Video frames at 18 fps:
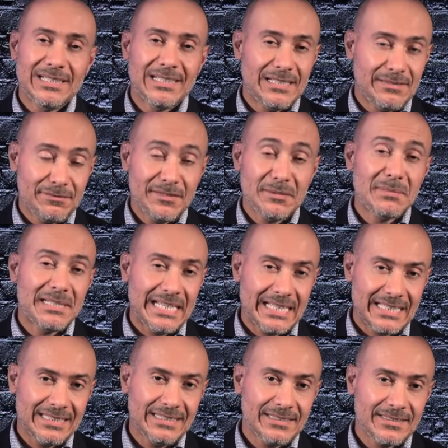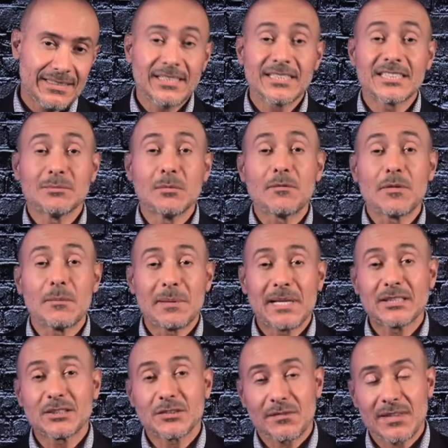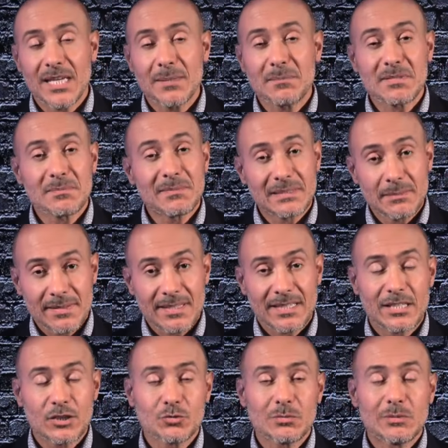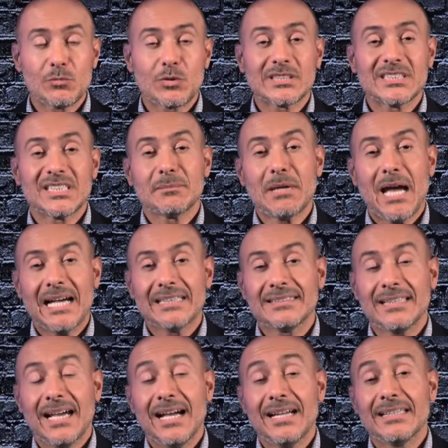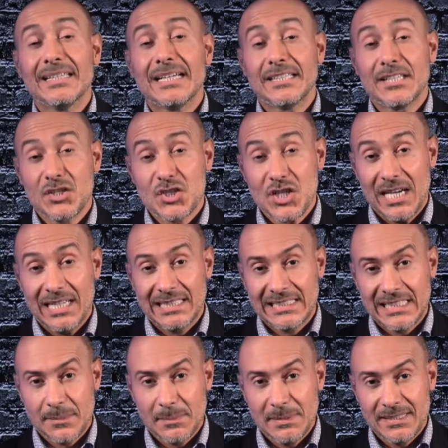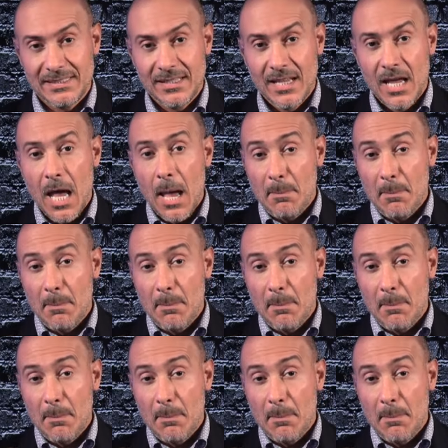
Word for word: هلا الفيلم الاخير كينجدوم اوف ذا بلانيت اوف ذا ايبس مثل ما ذكرته بالمقدمه حتى حقق النجاحات الكبيره